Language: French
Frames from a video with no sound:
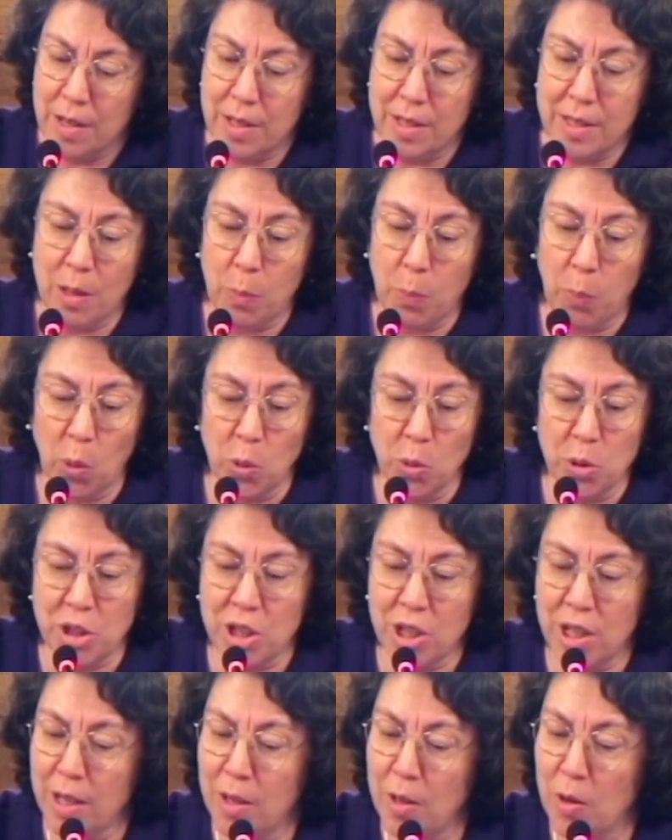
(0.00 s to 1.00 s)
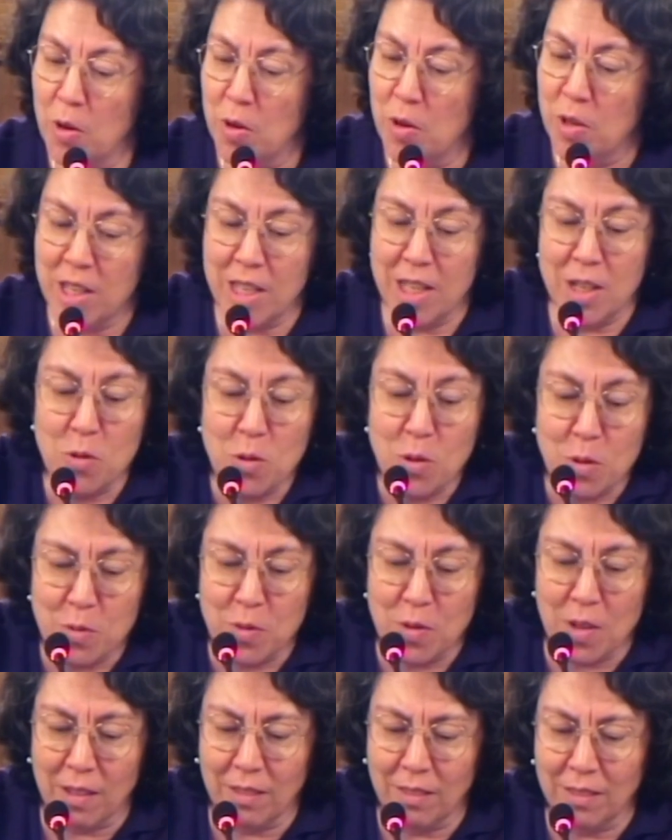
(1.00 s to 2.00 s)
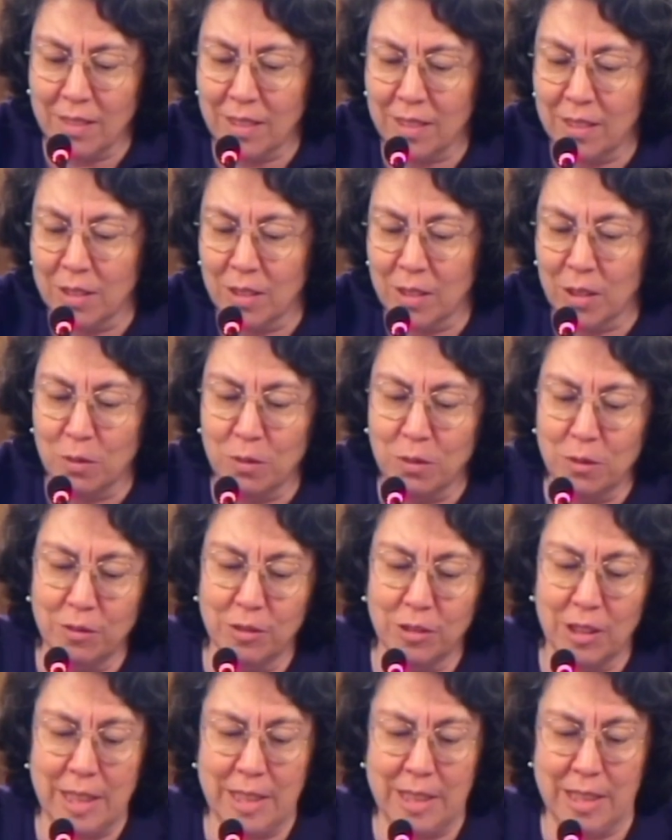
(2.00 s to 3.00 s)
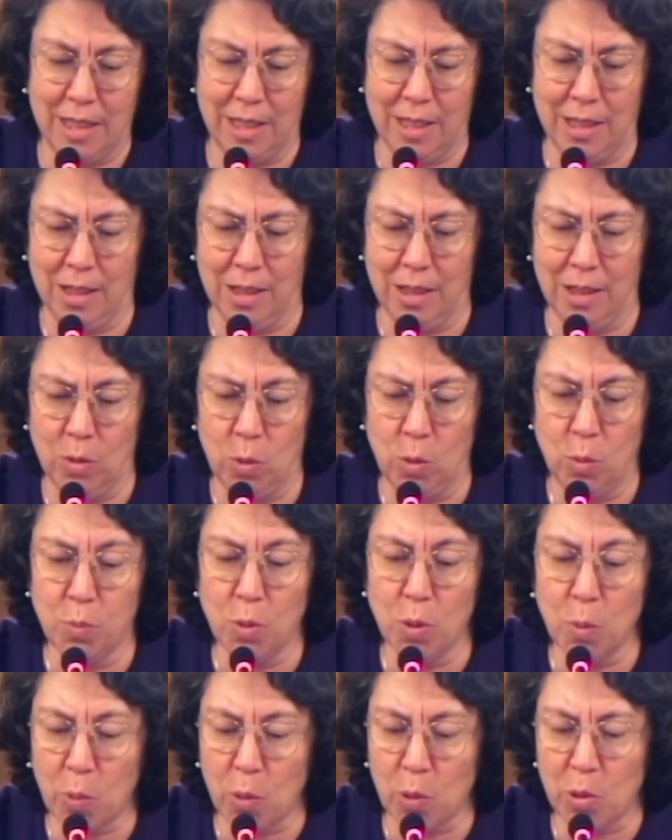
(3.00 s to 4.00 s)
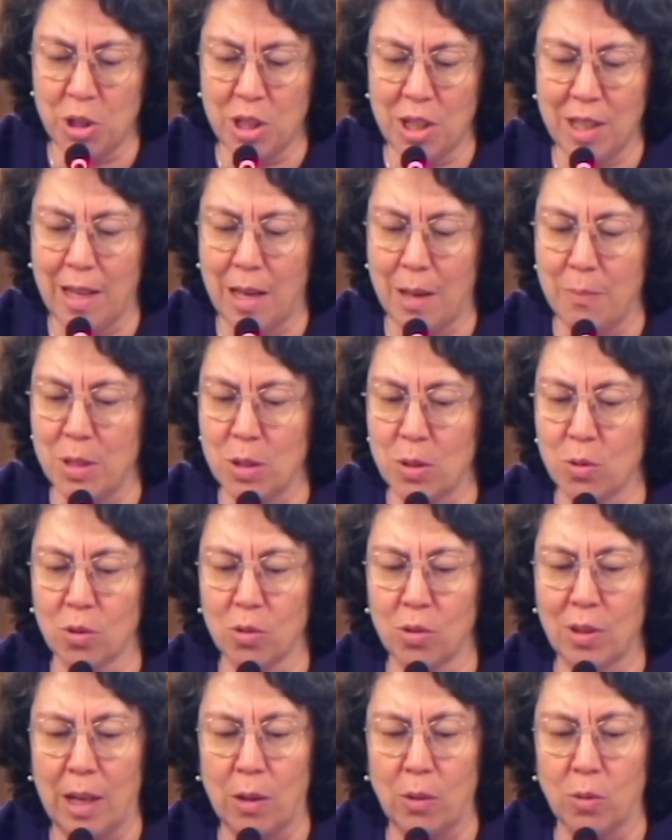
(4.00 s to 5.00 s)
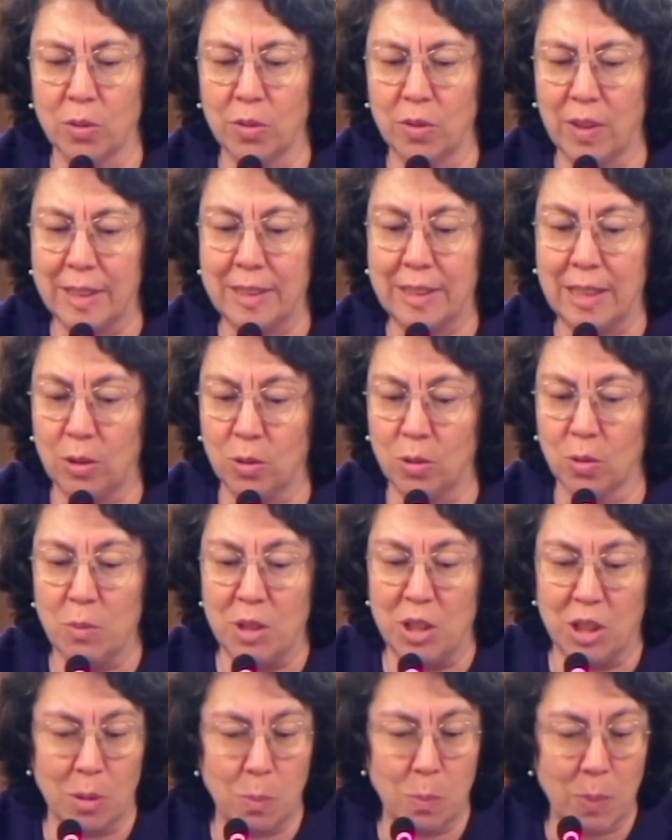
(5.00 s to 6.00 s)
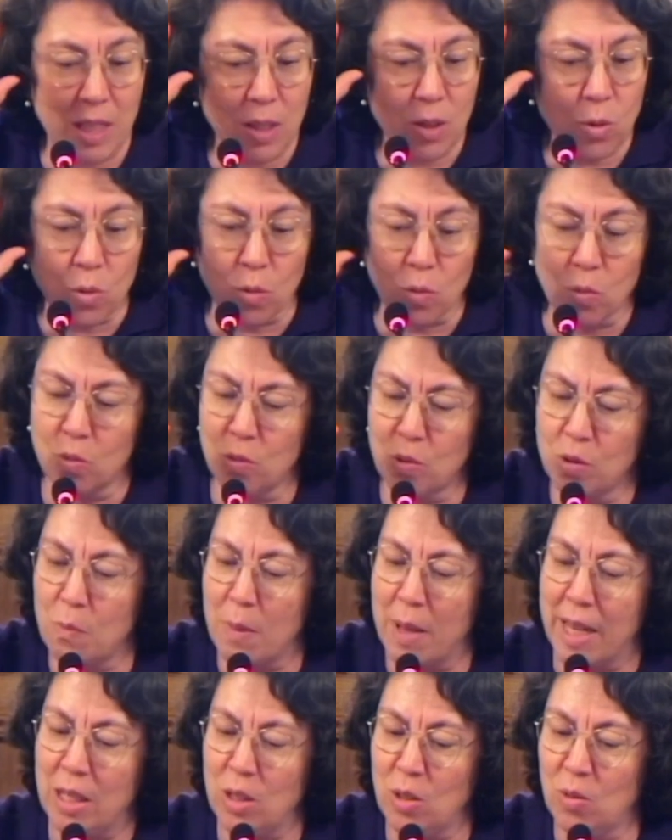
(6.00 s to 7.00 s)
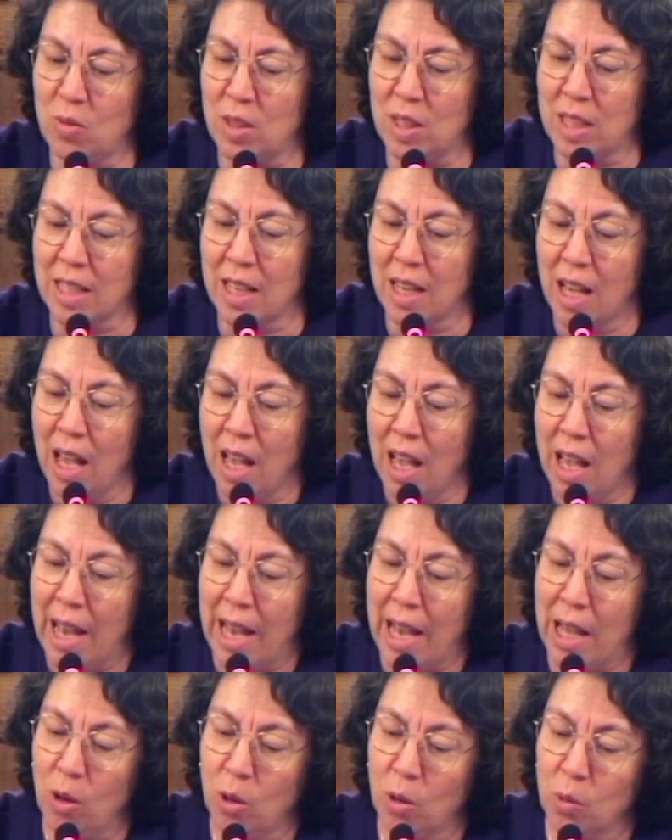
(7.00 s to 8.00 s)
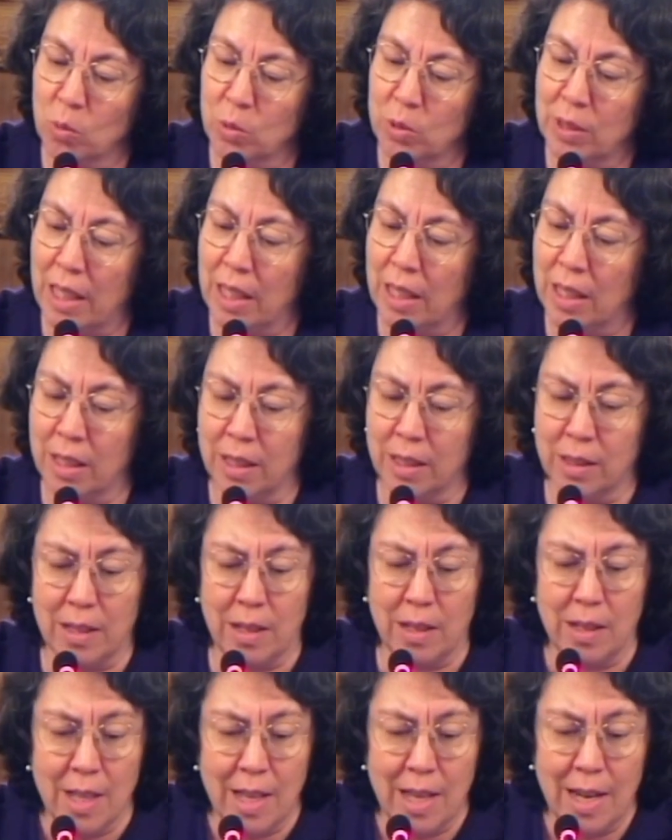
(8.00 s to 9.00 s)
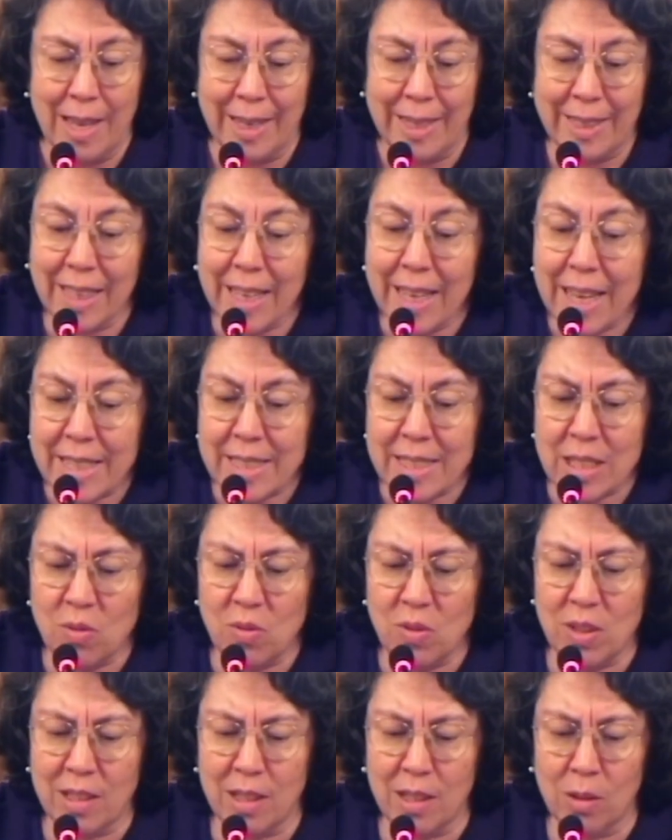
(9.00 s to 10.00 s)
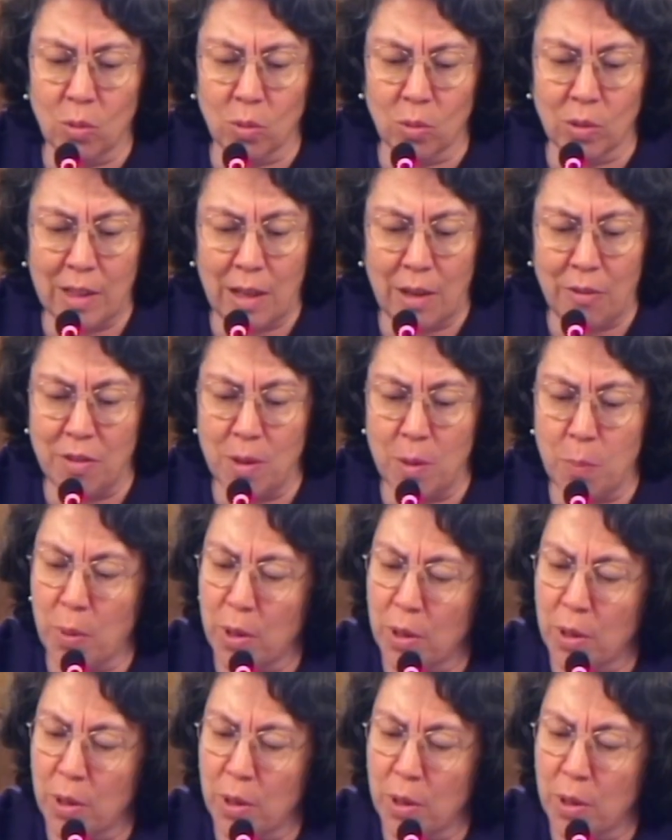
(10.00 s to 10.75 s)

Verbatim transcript: des projets innovants. Quand vous voyez le beau projet de la maison de la conversation, mais je répète, ils sont tous magnifiques. Alors on a la créativité dont a fait